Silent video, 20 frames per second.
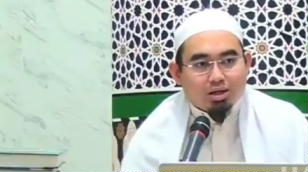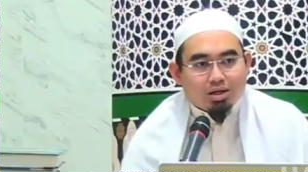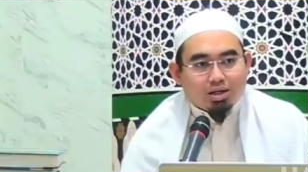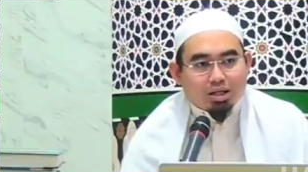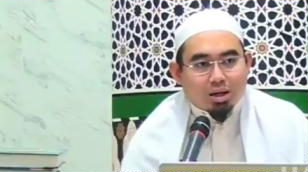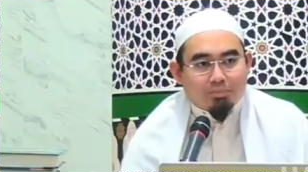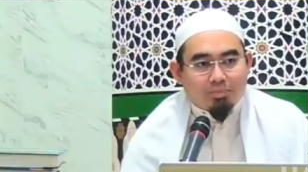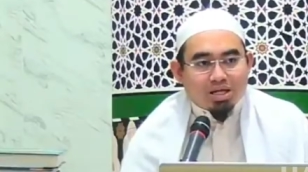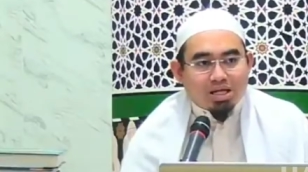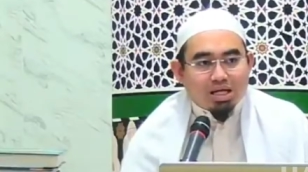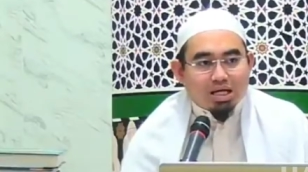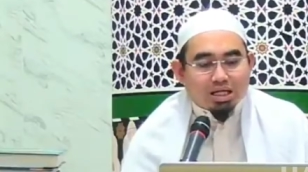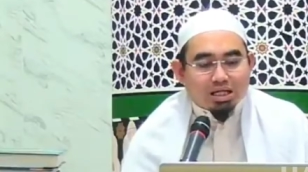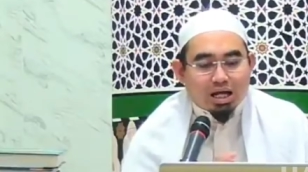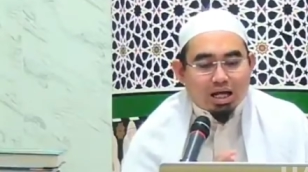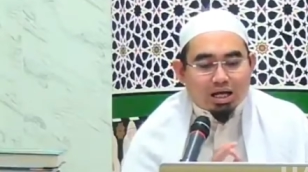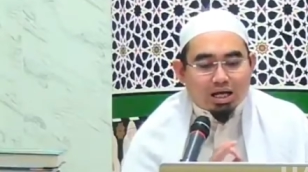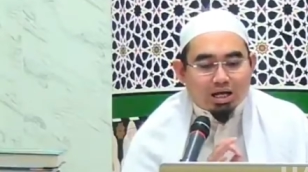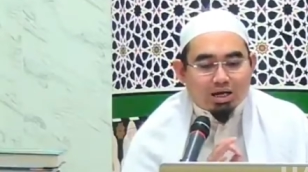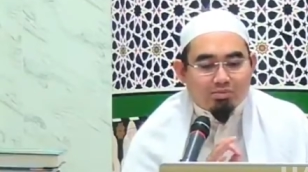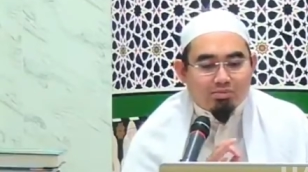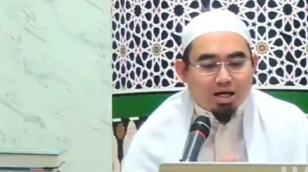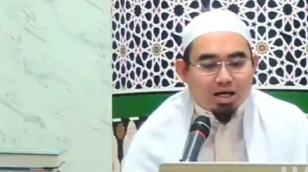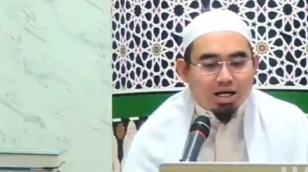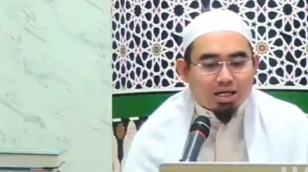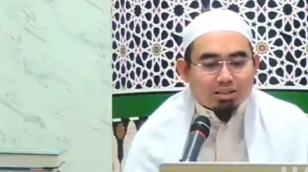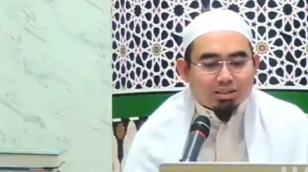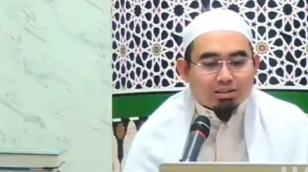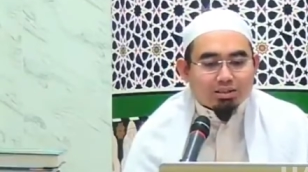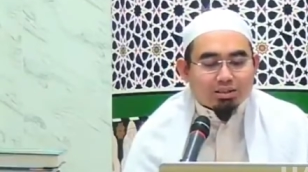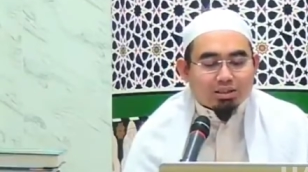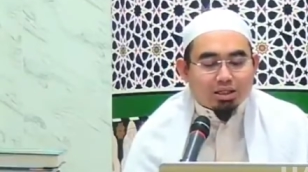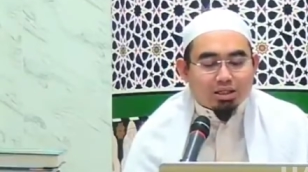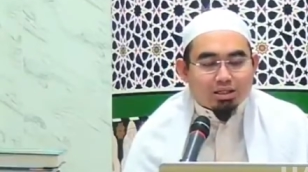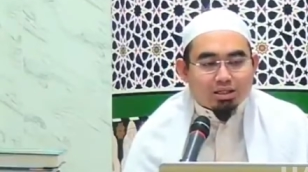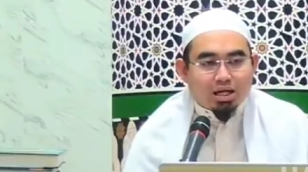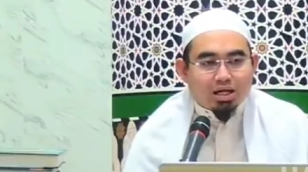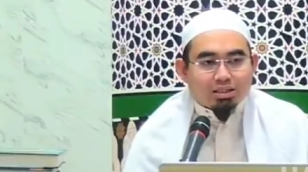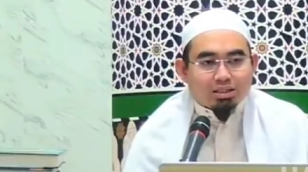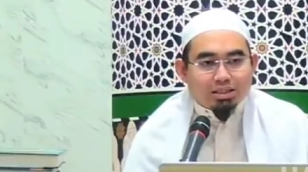Tapi ini kita akan bahas
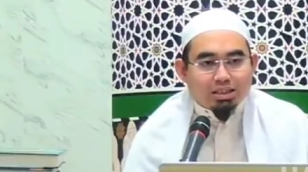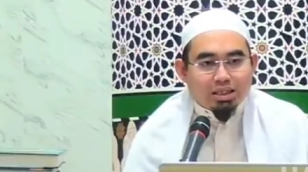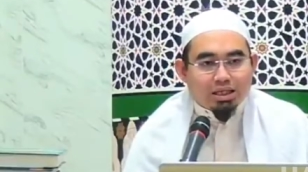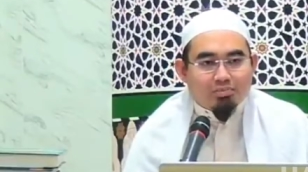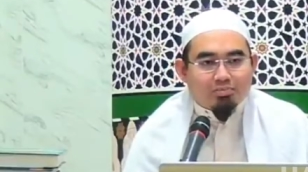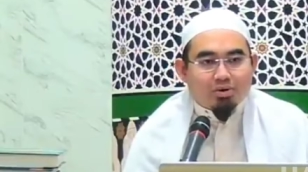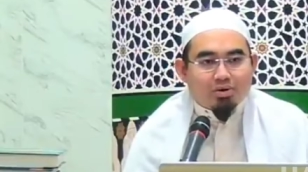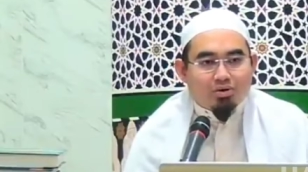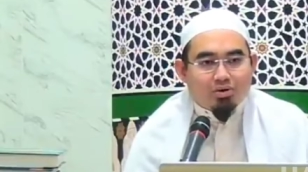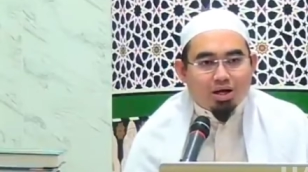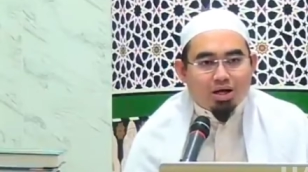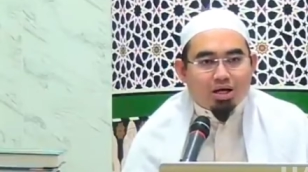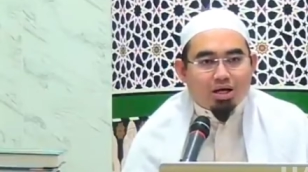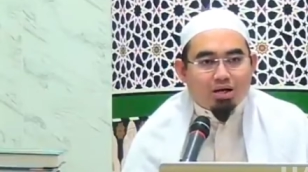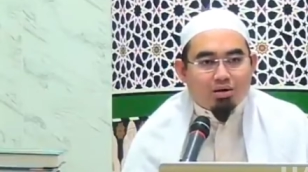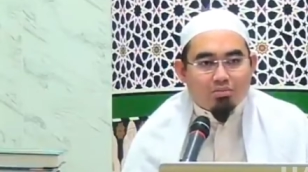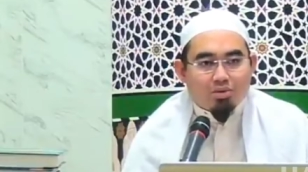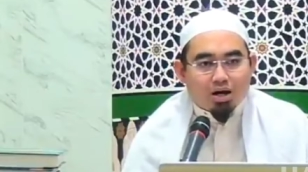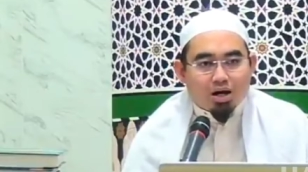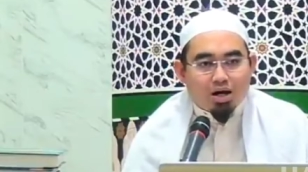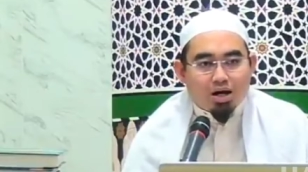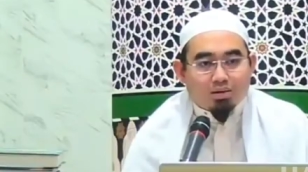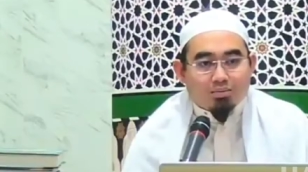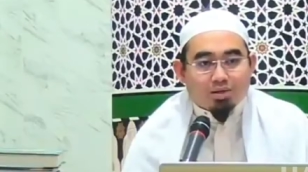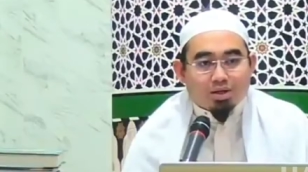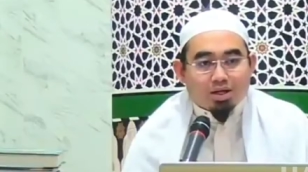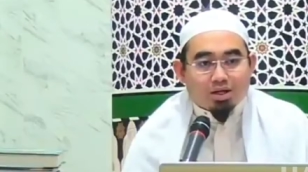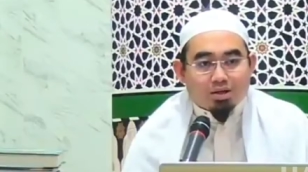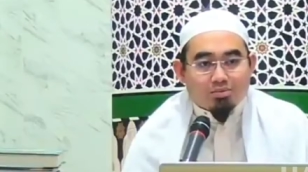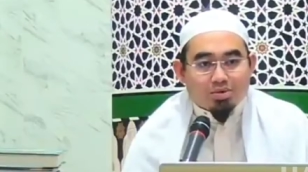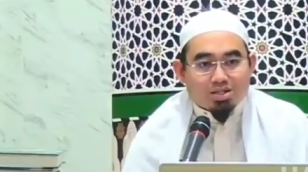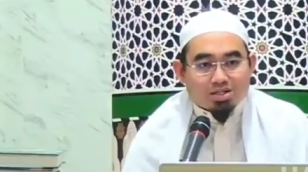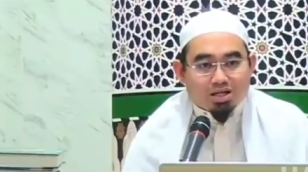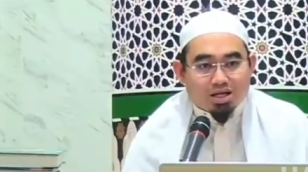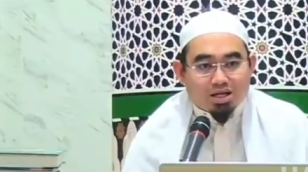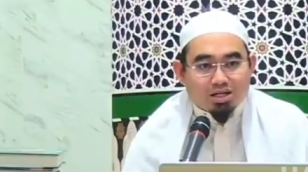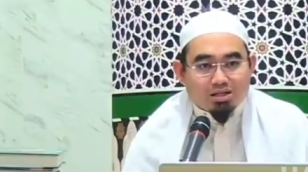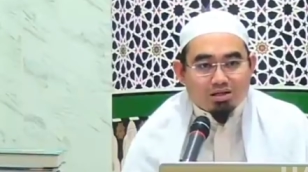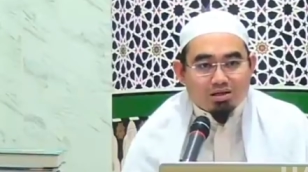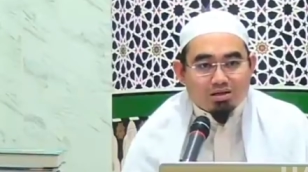tentang siapa orang yang berhak menerima
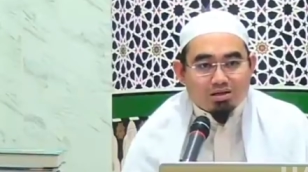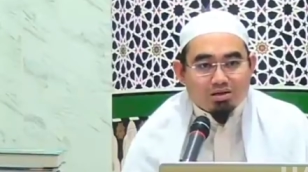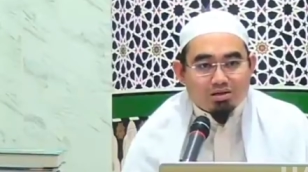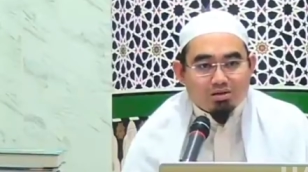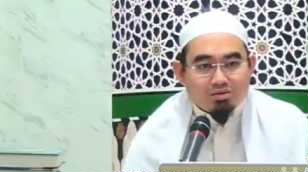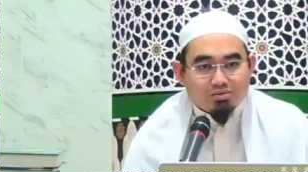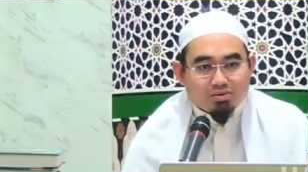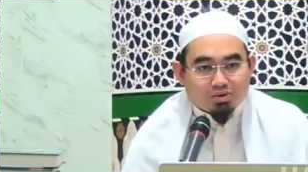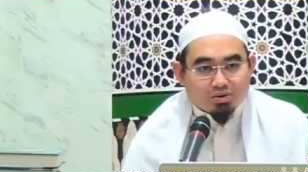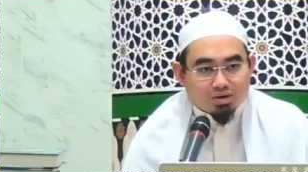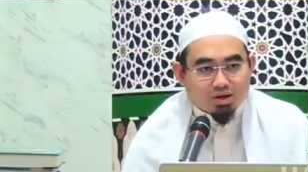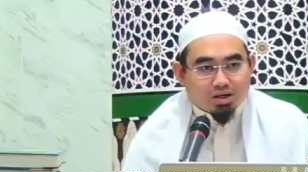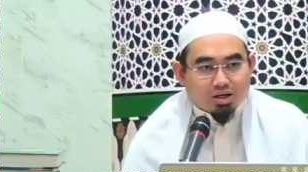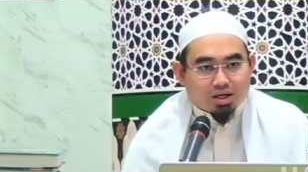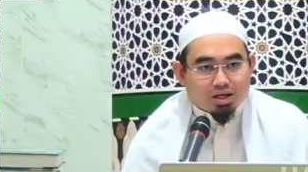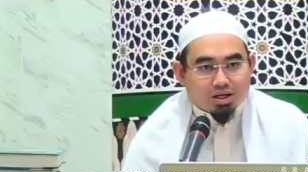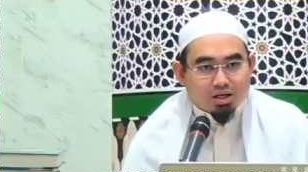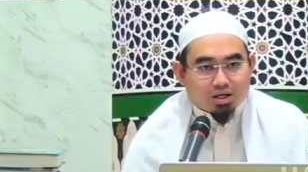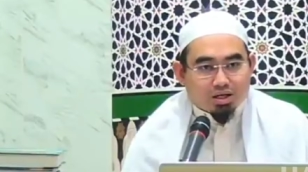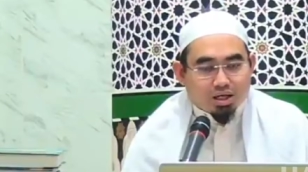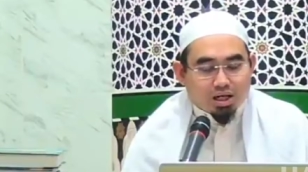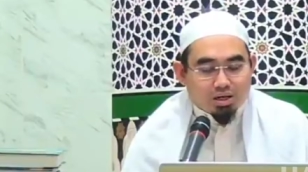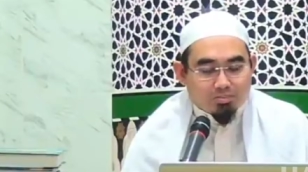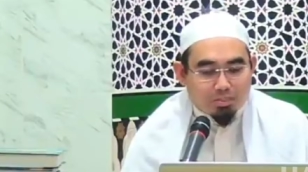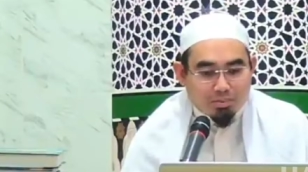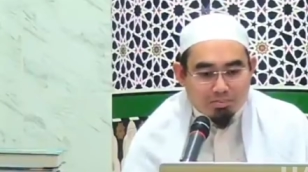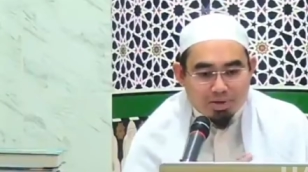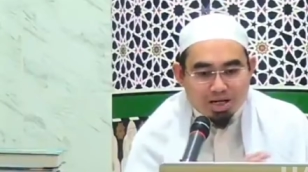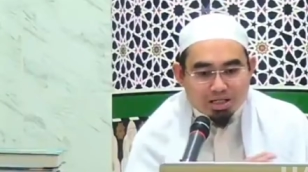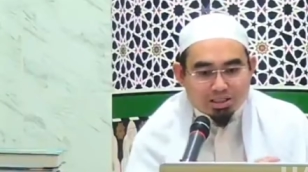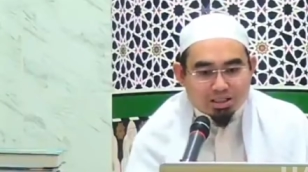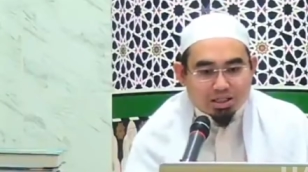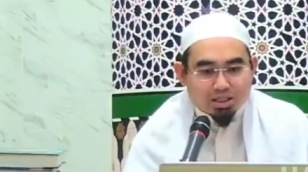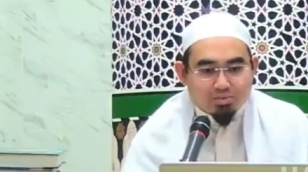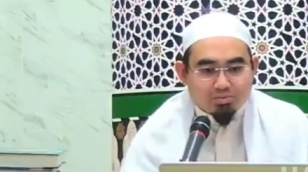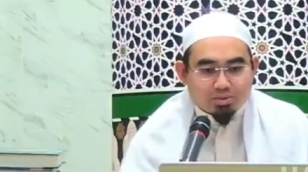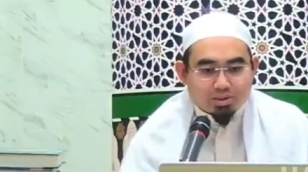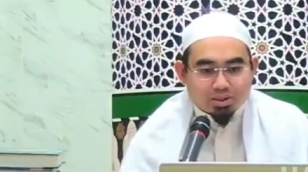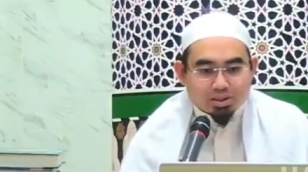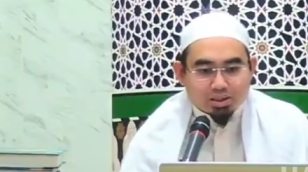zakat fitrah karena pembahasannya
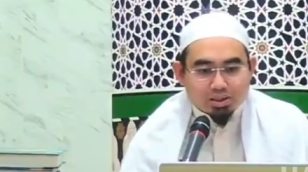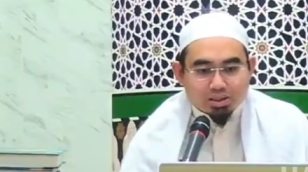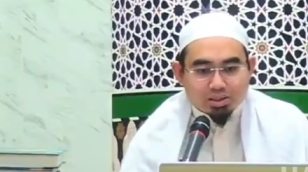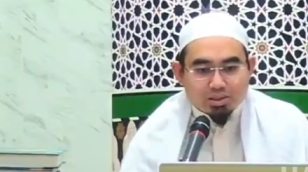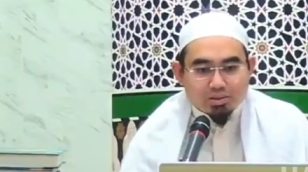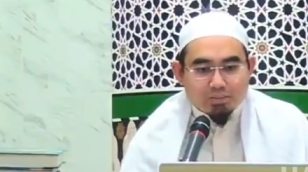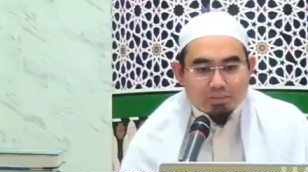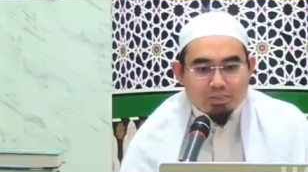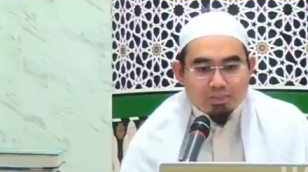sendiri